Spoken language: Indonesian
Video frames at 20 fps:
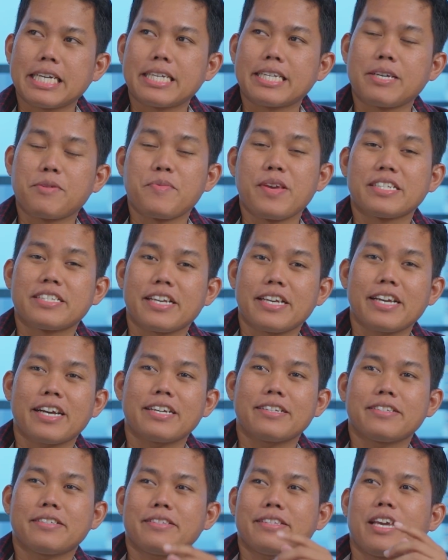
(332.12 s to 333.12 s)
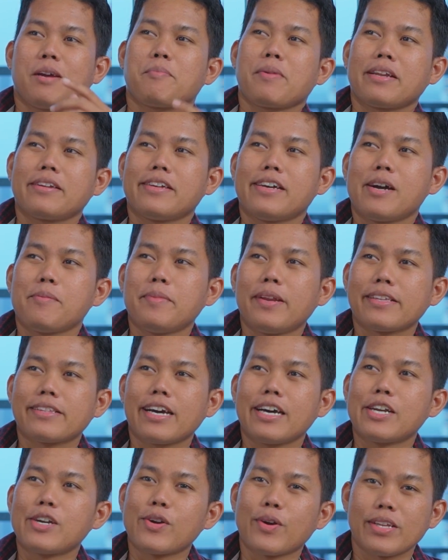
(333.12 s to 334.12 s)
Nah, biasanya kan tiap ada update
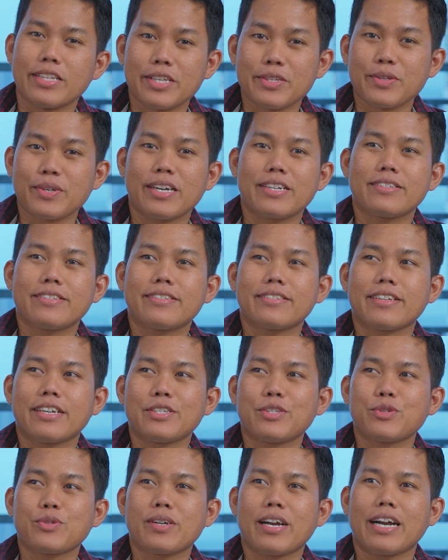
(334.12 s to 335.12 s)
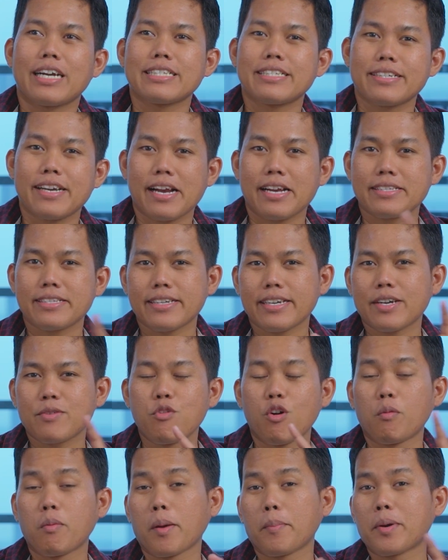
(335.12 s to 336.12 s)
Android gitu kan, saya suka ngecek-ngecek
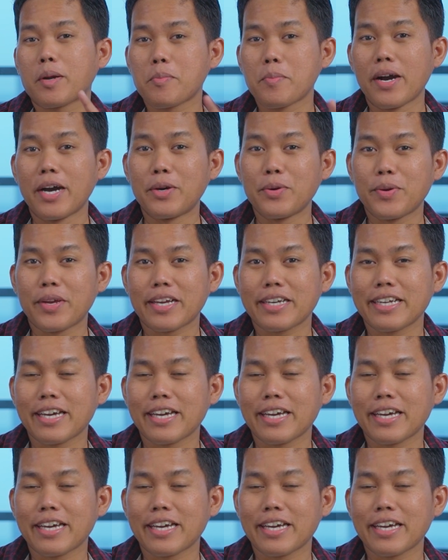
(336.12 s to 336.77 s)
wallpaper baru ya.